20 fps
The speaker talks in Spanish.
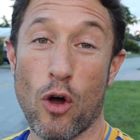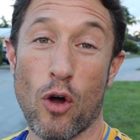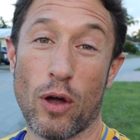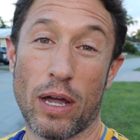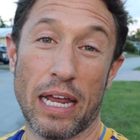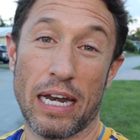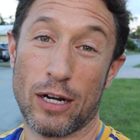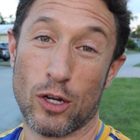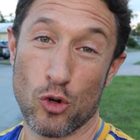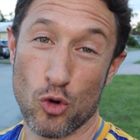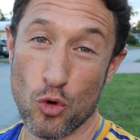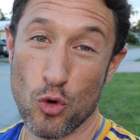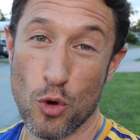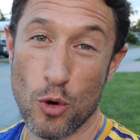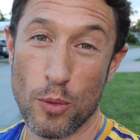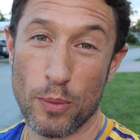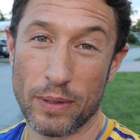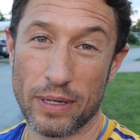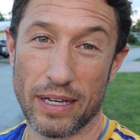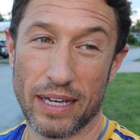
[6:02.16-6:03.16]
no, que el
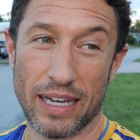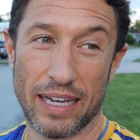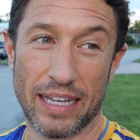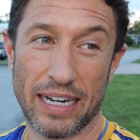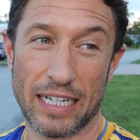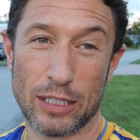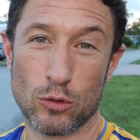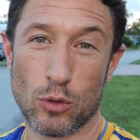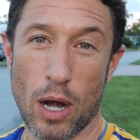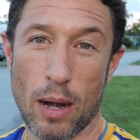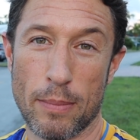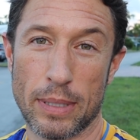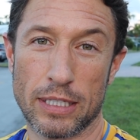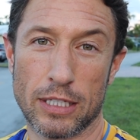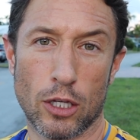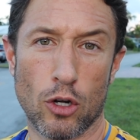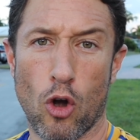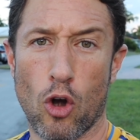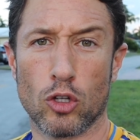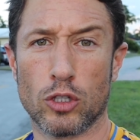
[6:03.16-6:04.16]
club eh,
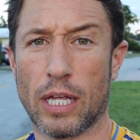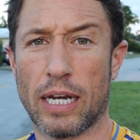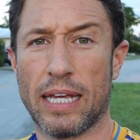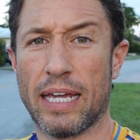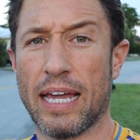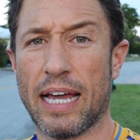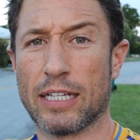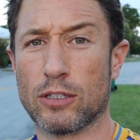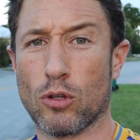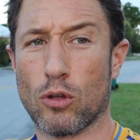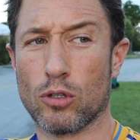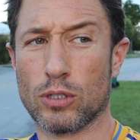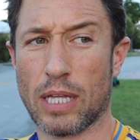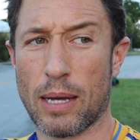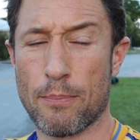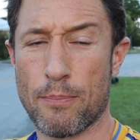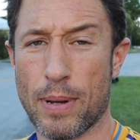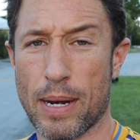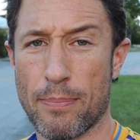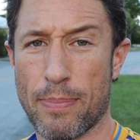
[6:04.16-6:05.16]
naturalmente no lo tenía todo
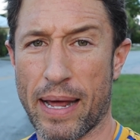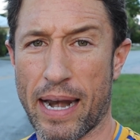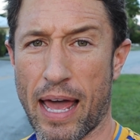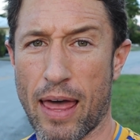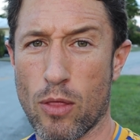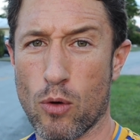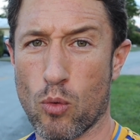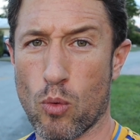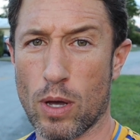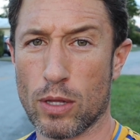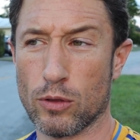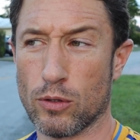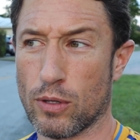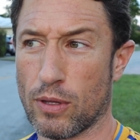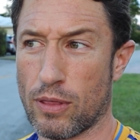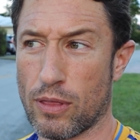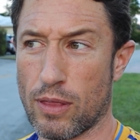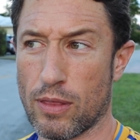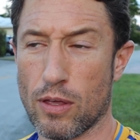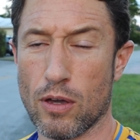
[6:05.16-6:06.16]
tan preparado cuando
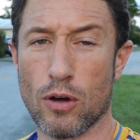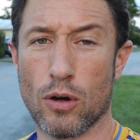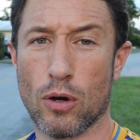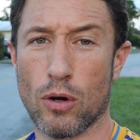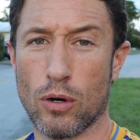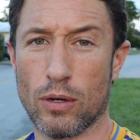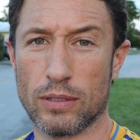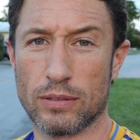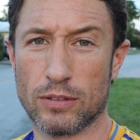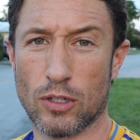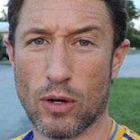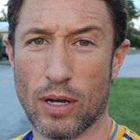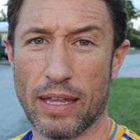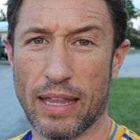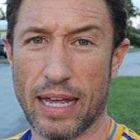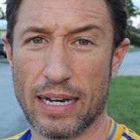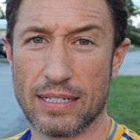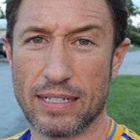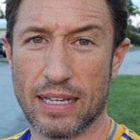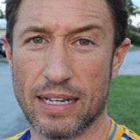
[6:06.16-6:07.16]
decidió no
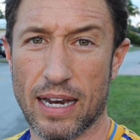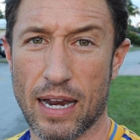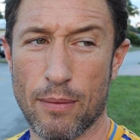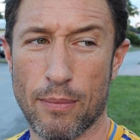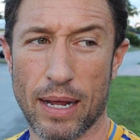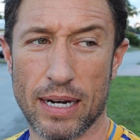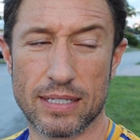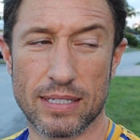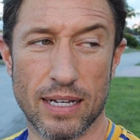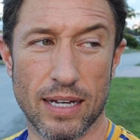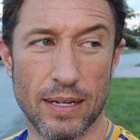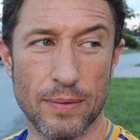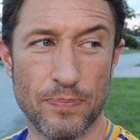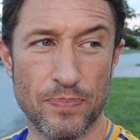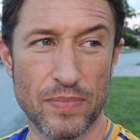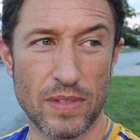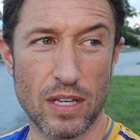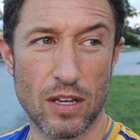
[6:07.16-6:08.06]
quedarse en el Barça